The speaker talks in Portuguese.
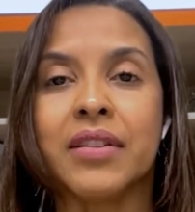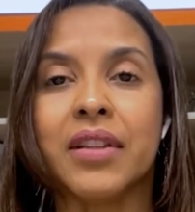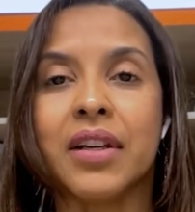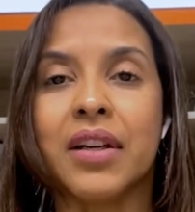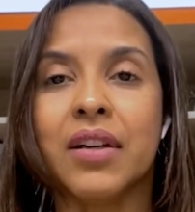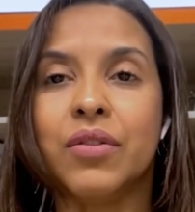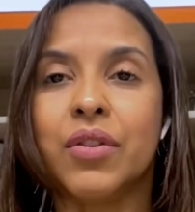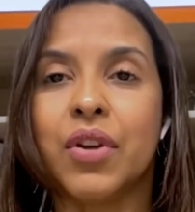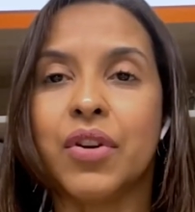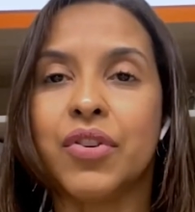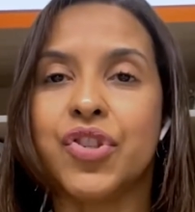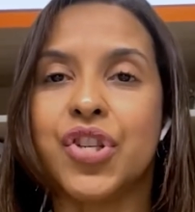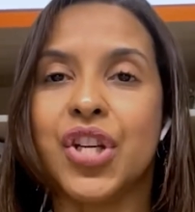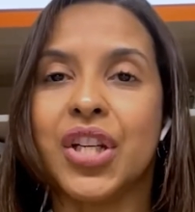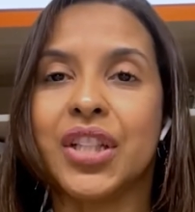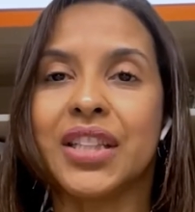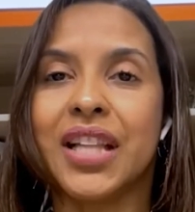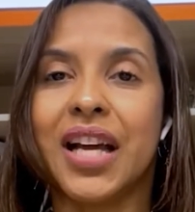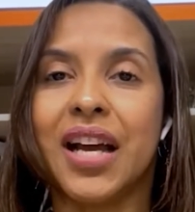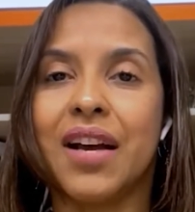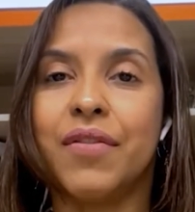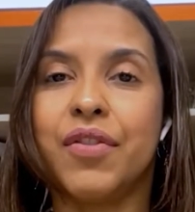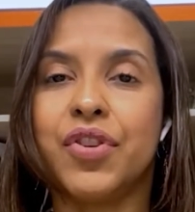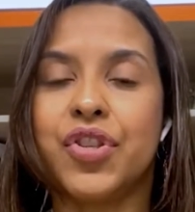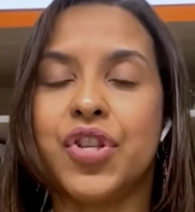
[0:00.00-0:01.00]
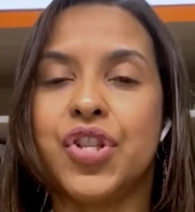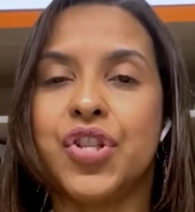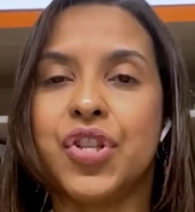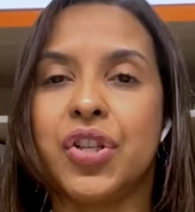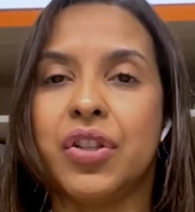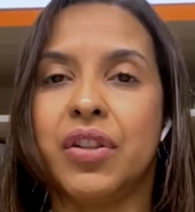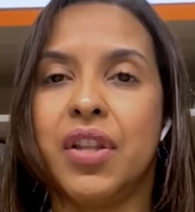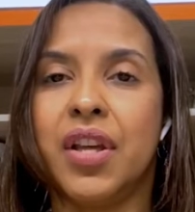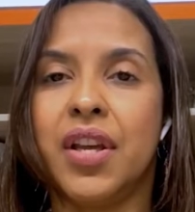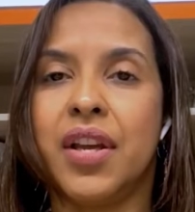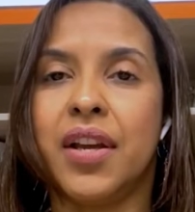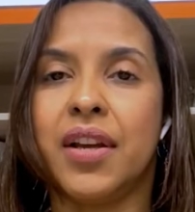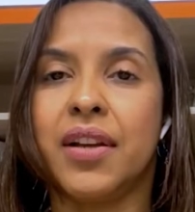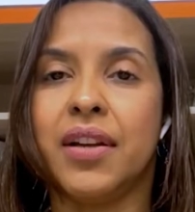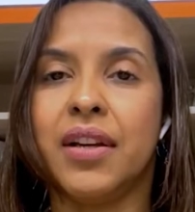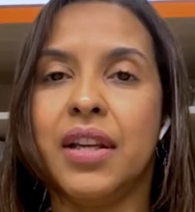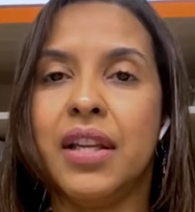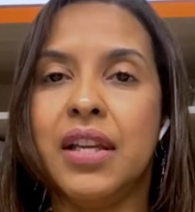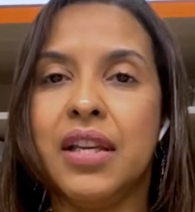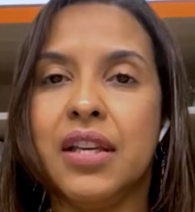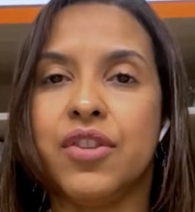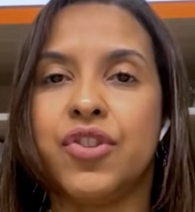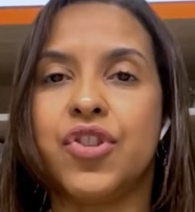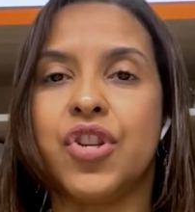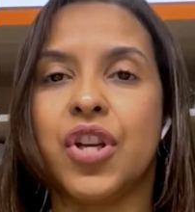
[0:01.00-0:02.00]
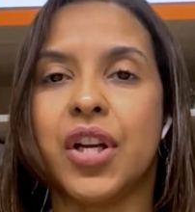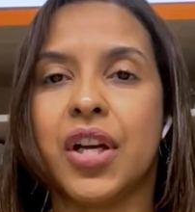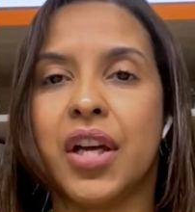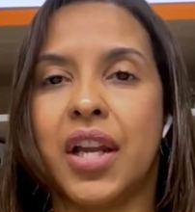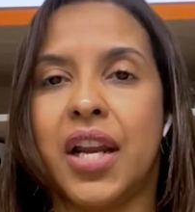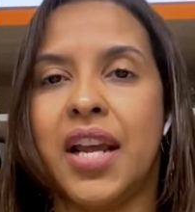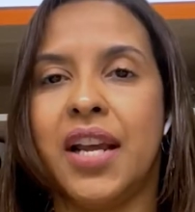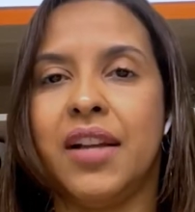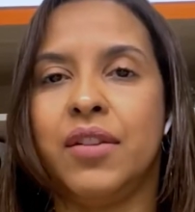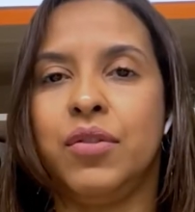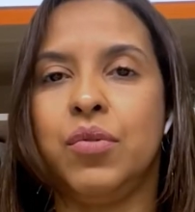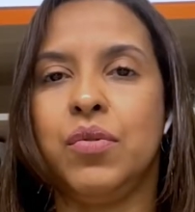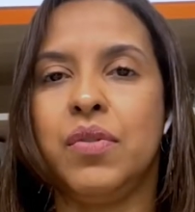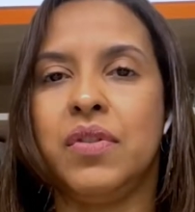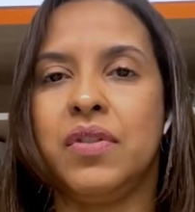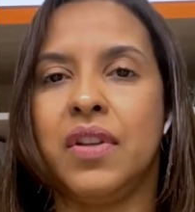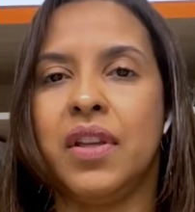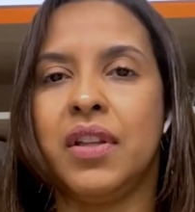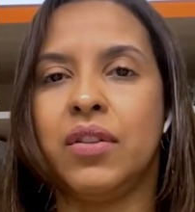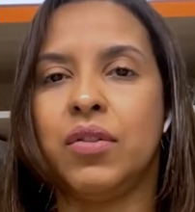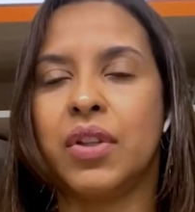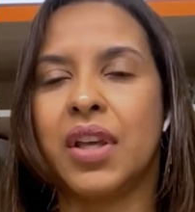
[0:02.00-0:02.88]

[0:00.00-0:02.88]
Então não adiantava a gente ter linhas de crédito,